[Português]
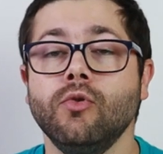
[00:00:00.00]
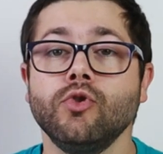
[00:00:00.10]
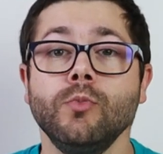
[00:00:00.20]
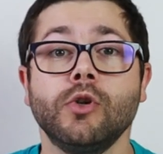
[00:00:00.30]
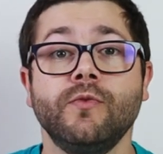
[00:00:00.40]

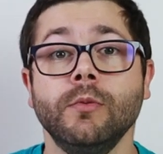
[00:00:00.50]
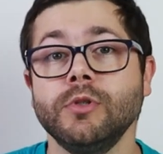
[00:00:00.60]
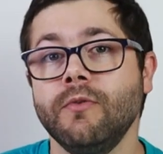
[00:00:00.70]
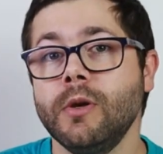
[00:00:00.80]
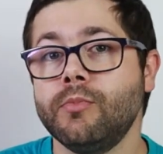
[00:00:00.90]
os melhores
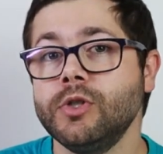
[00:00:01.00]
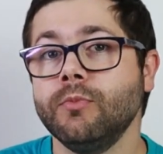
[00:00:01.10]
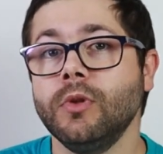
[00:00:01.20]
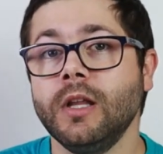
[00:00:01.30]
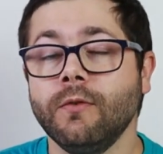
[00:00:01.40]
filmes a ver, por
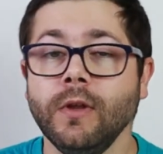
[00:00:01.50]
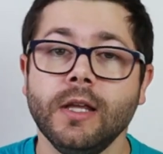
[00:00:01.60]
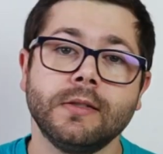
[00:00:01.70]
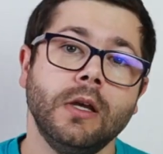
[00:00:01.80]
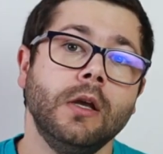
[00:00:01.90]
exemplo, do
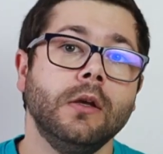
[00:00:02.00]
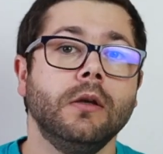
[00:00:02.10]
Netflix,